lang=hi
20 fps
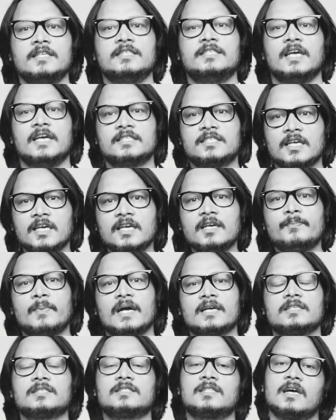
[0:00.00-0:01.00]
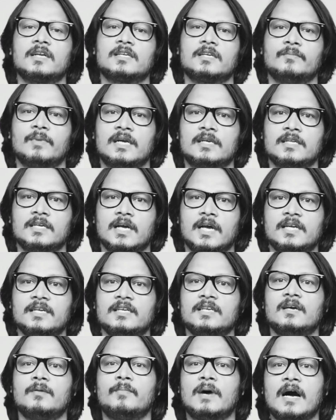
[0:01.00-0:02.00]
जैसे ही पाकिस्तान की बैटिंग आई
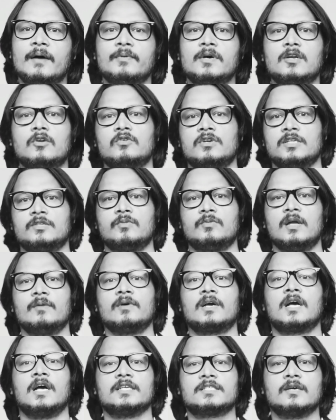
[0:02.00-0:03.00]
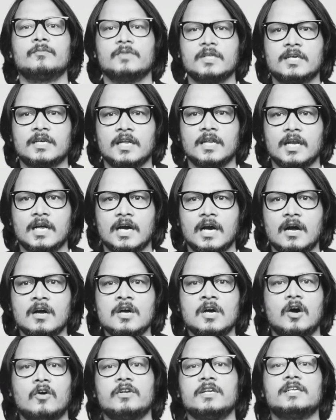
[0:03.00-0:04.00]
इन्हें बाबर और रिजवान में खसम दिखने लगा
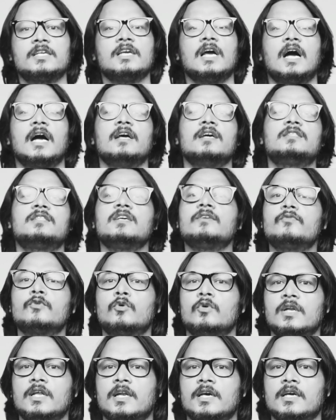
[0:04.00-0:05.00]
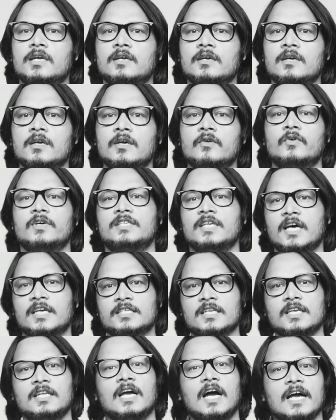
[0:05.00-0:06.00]
और इनकी आहें तीव्र होने लगी वैसे
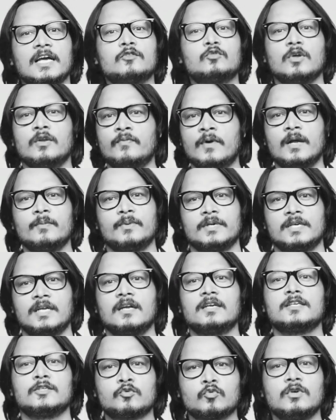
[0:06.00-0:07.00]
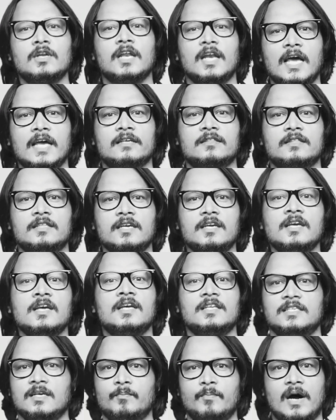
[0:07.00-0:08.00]
असली आहें तो इरफान पठान की सुनने लायक थी
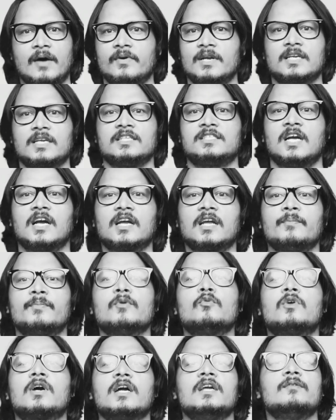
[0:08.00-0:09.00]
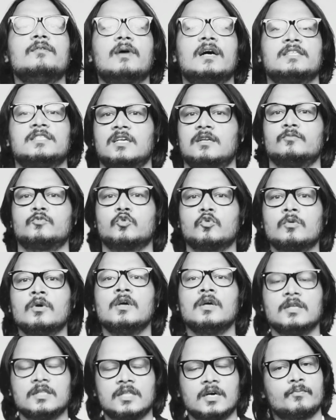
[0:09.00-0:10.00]
जब बाबर के छक्के पे वो कई बार चरमसुख
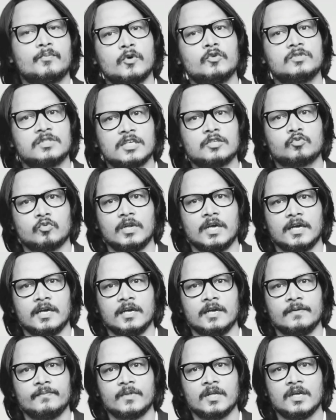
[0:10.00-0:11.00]
तक पहुंचते सुने गए